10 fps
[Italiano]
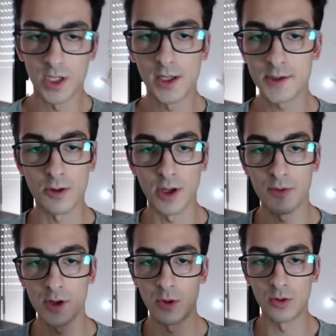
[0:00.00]
disco che
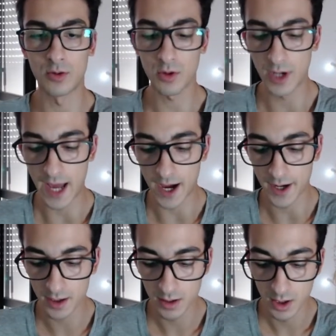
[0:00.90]
vogliamo
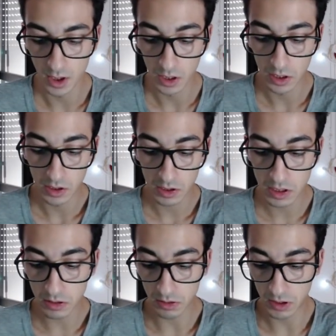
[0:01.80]
controllare.
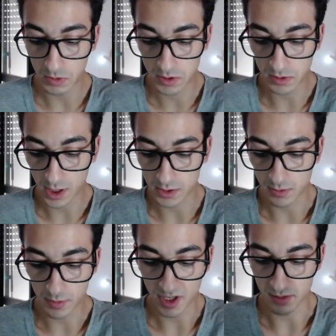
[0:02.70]
Io in questo caso,
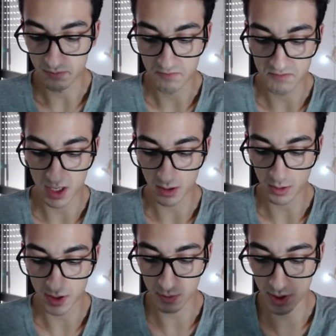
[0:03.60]
vabbè, metterò
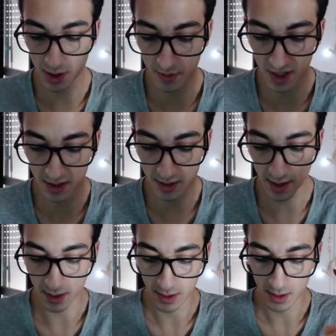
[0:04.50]

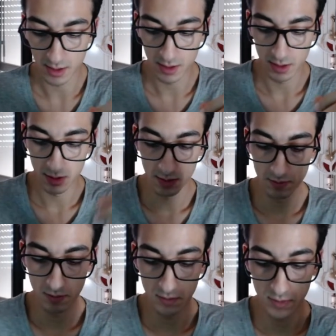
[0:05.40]
semplicemente
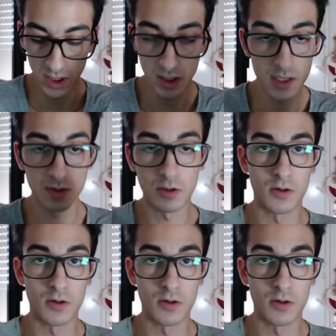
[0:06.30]
il disco